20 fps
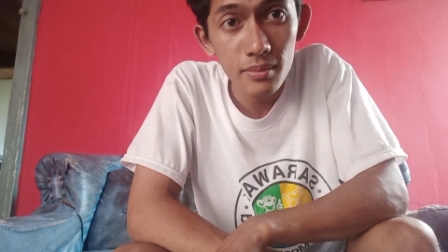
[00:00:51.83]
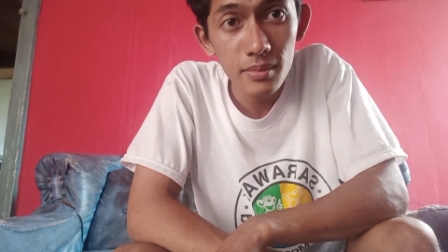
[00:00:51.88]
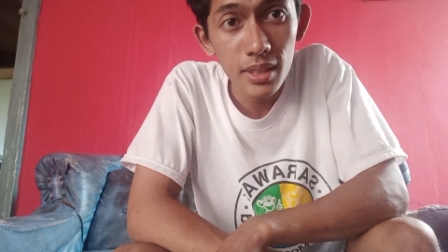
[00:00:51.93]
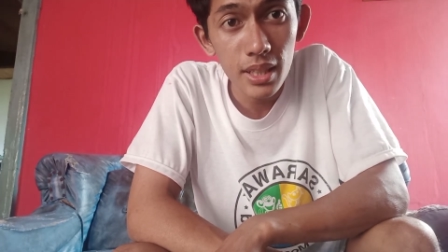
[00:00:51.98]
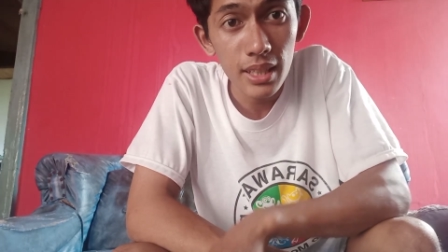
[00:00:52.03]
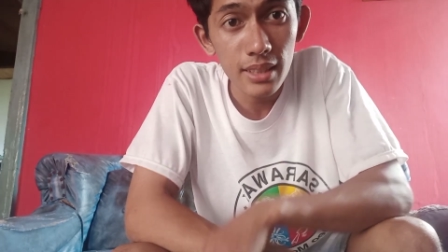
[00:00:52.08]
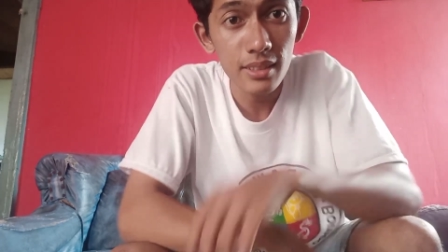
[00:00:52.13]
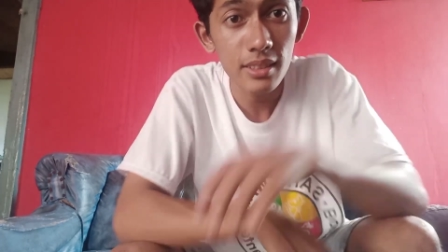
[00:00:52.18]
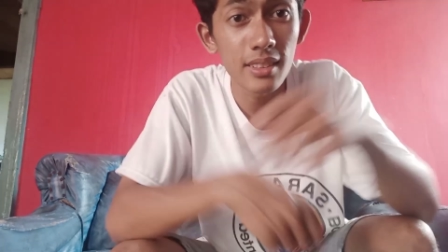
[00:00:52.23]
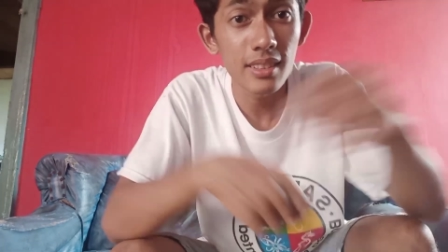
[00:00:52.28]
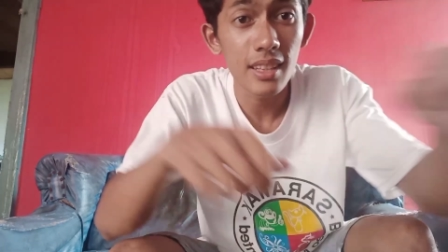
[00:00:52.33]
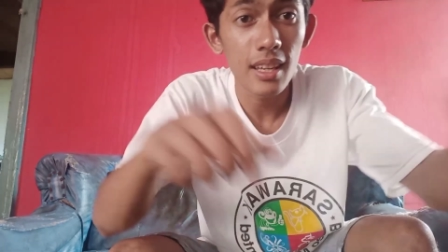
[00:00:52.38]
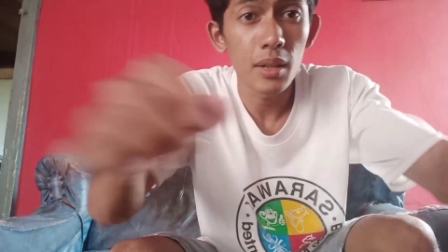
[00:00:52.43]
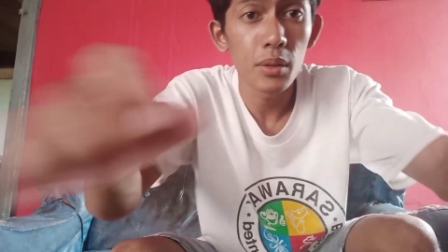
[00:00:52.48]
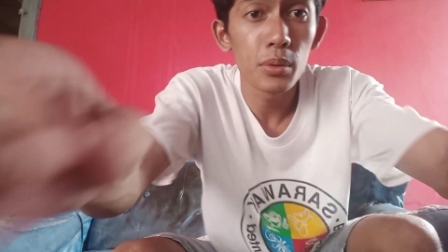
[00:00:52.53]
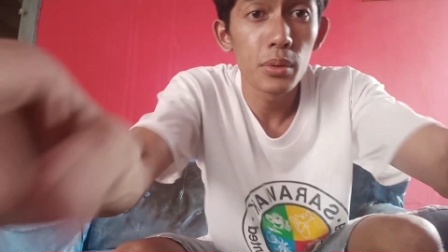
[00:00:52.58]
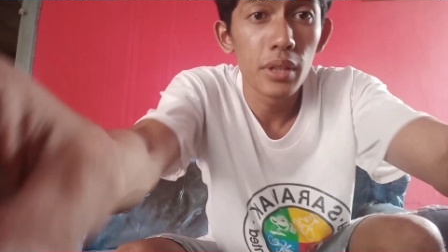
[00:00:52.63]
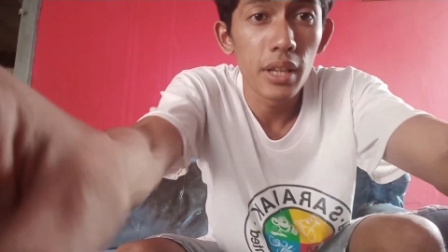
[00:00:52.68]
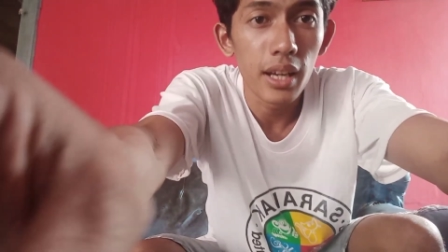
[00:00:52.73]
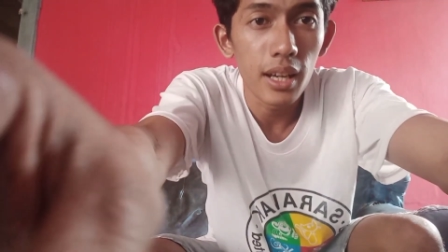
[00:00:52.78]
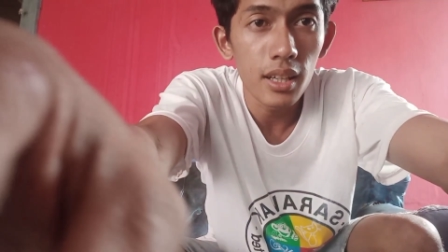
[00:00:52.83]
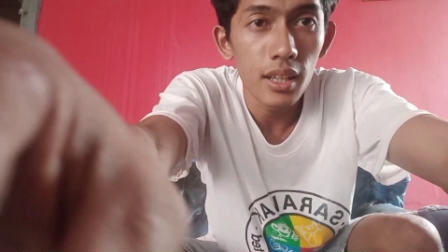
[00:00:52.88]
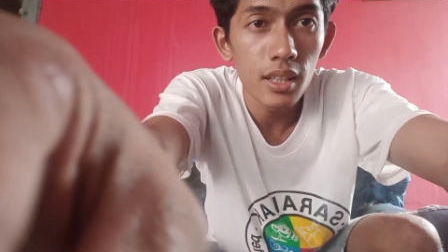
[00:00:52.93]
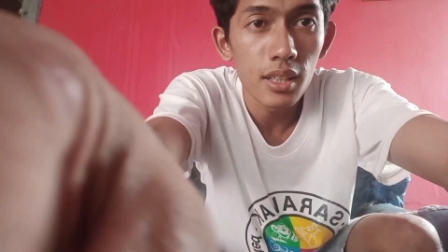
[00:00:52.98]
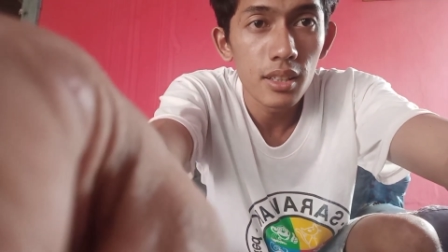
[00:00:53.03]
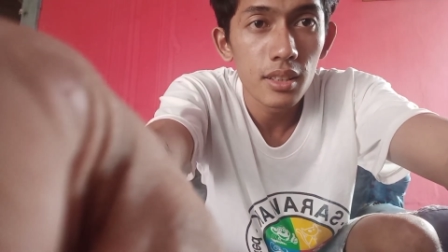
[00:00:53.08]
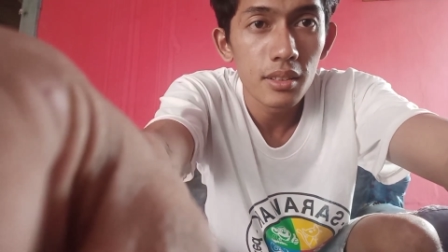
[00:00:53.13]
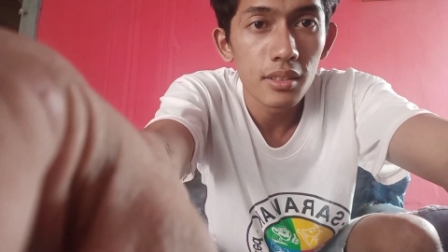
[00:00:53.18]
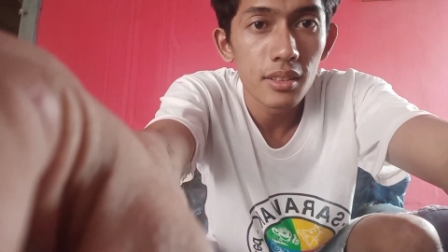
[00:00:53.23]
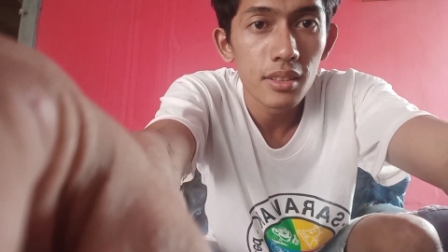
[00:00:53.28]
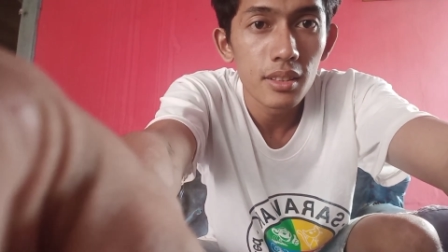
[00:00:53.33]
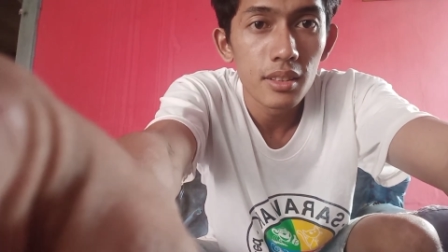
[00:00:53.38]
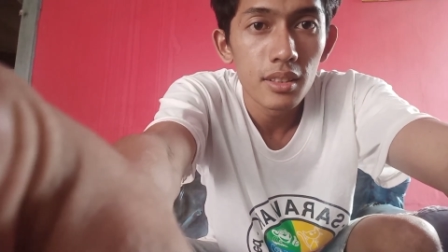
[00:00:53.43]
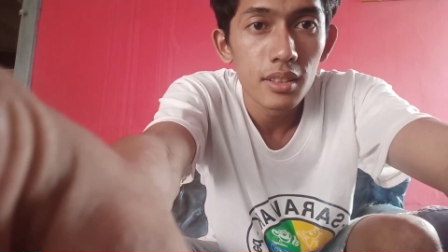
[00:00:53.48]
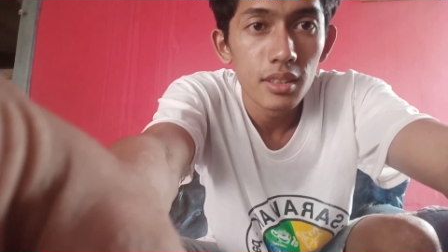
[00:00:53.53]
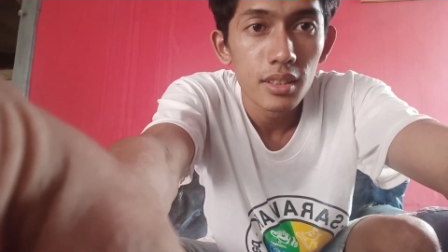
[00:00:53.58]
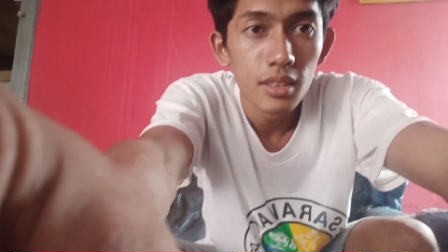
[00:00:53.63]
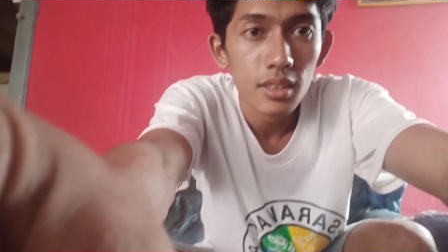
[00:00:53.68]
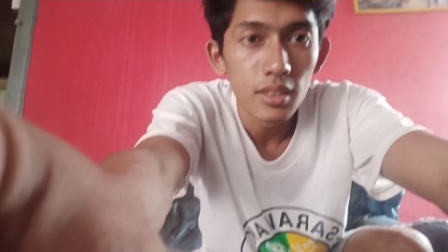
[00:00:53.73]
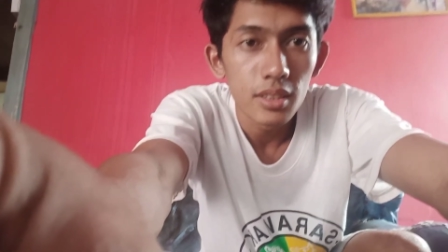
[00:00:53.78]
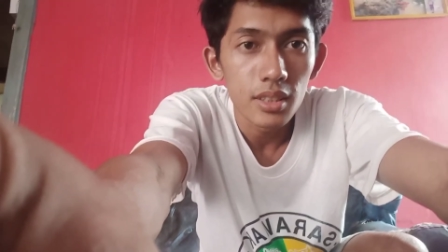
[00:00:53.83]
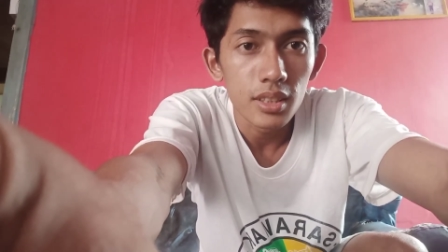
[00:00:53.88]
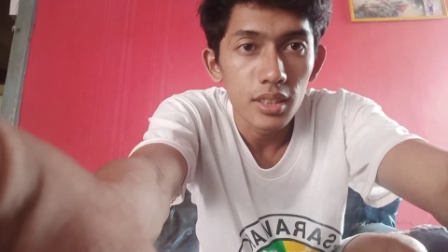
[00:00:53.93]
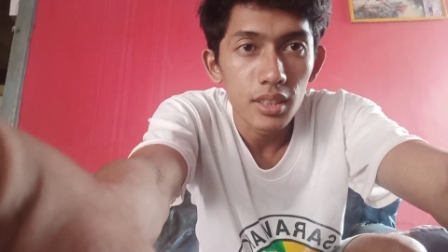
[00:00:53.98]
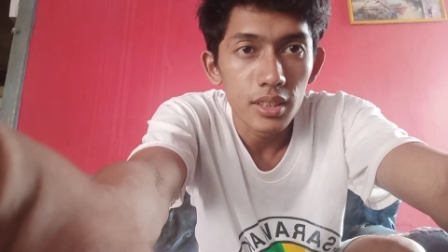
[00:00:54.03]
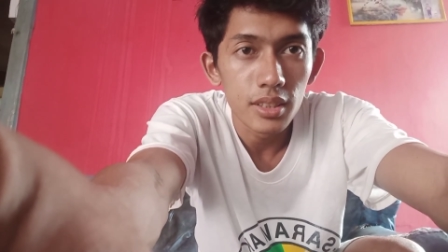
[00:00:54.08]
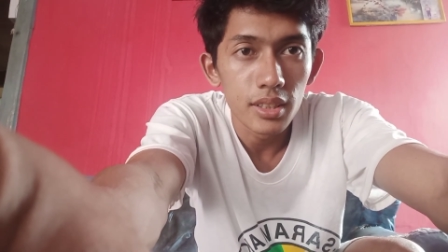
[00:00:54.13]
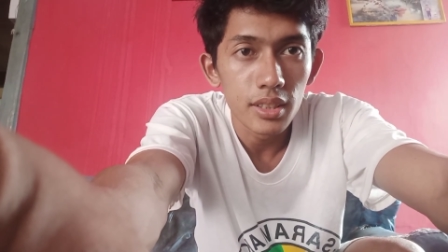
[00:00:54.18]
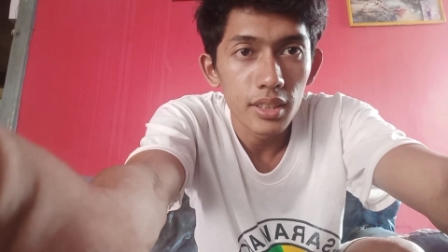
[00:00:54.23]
mengasih tahu ya e,